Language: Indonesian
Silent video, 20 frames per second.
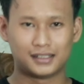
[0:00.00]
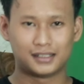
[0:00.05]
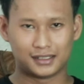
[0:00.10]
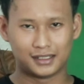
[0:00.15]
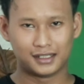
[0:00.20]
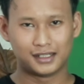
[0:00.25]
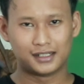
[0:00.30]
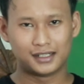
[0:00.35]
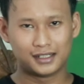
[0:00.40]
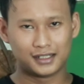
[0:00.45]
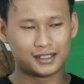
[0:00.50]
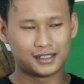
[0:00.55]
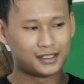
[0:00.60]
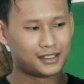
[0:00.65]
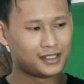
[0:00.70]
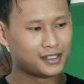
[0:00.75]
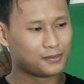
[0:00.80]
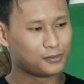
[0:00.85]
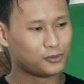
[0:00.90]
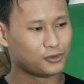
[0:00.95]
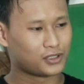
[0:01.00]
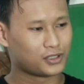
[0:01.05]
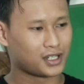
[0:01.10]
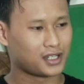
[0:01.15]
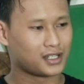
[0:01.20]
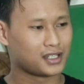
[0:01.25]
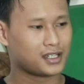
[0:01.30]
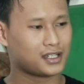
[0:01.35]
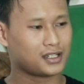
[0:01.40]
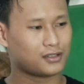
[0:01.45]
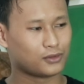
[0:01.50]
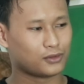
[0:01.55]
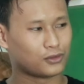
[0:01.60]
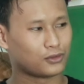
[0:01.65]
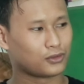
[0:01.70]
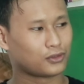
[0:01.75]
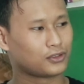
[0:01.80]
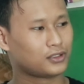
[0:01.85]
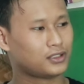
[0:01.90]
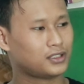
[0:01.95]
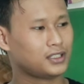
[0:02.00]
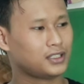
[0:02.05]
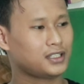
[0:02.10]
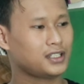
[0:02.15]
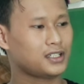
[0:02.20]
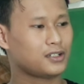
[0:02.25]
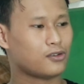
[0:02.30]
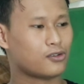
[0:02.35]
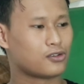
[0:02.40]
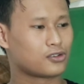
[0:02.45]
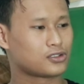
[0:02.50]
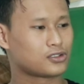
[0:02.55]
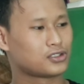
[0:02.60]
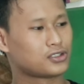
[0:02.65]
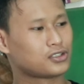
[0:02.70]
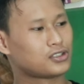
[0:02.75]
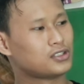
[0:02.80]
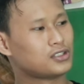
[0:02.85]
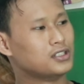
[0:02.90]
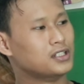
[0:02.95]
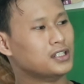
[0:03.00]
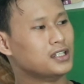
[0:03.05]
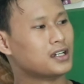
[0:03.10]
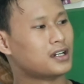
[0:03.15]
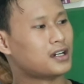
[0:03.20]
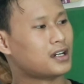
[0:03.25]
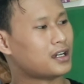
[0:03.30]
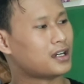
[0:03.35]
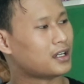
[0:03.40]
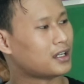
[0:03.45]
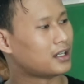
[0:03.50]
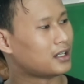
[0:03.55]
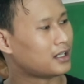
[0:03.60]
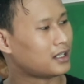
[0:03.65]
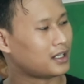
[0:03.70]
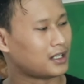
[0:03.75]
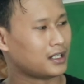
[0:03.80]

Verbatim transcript: jadi ini dia busanya untuk titik course dia